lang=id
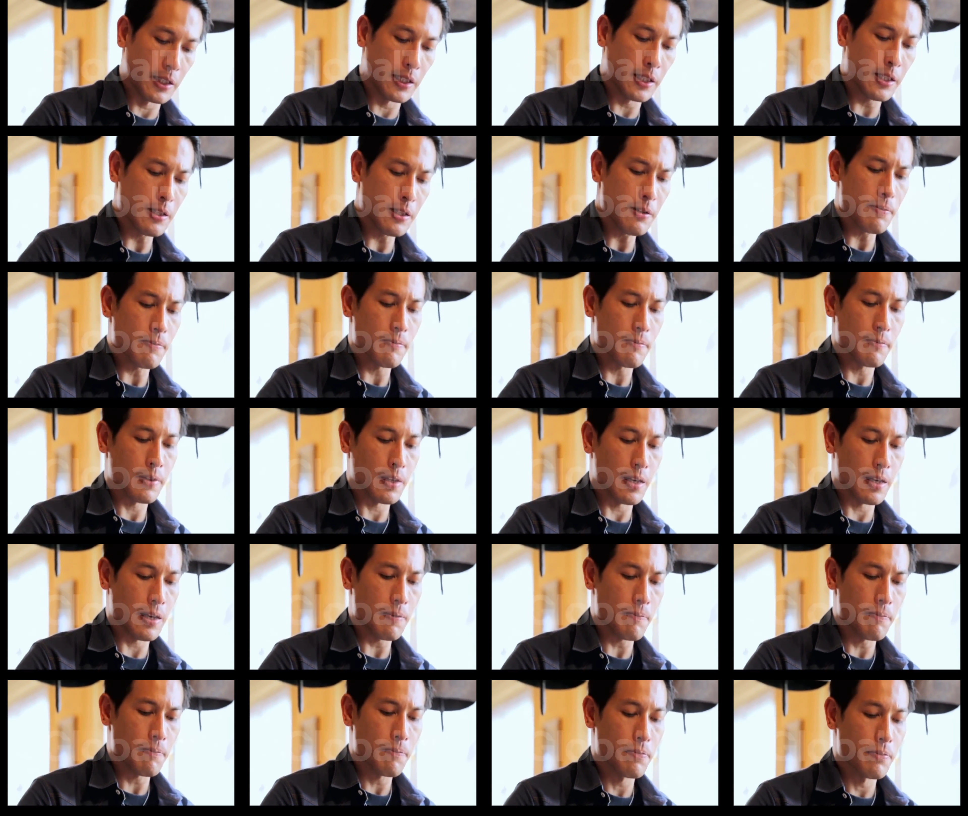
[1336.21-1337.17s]
ini,
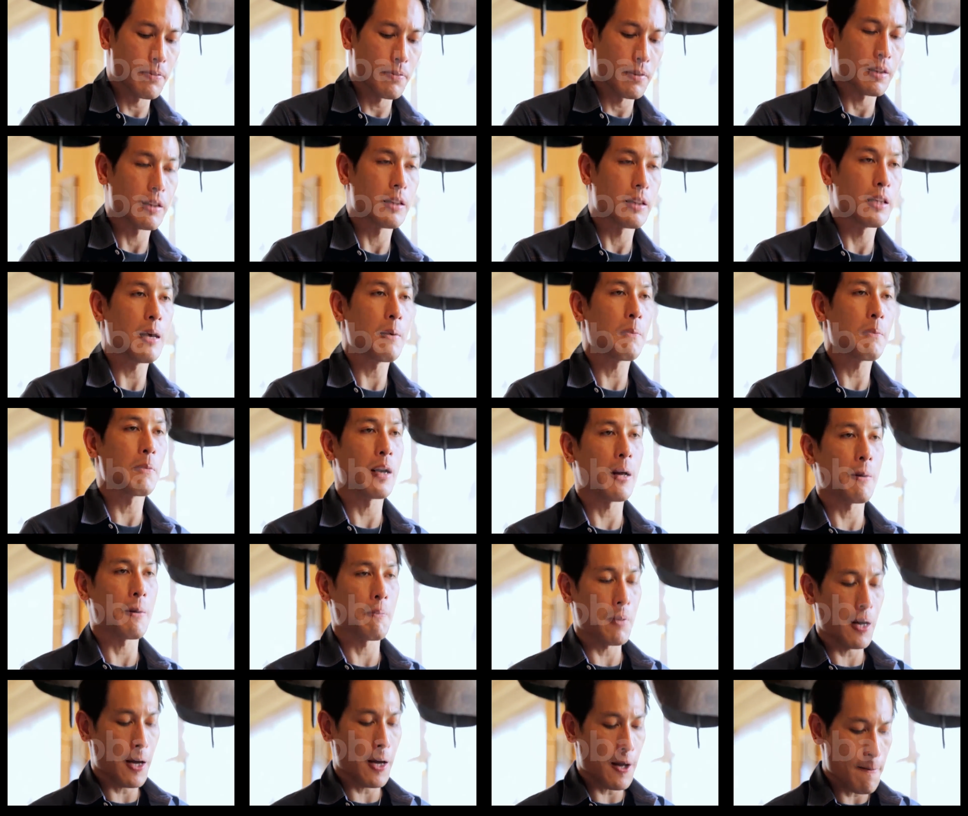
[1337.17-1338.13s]
ya, dia
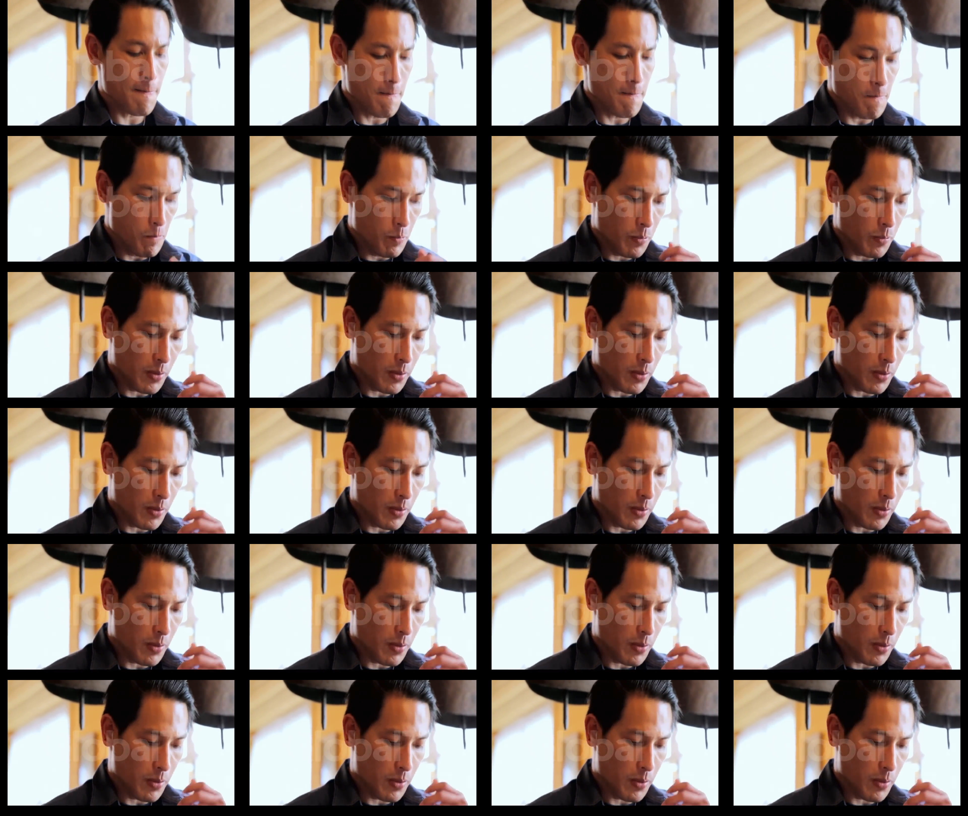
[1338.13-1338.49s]
menambah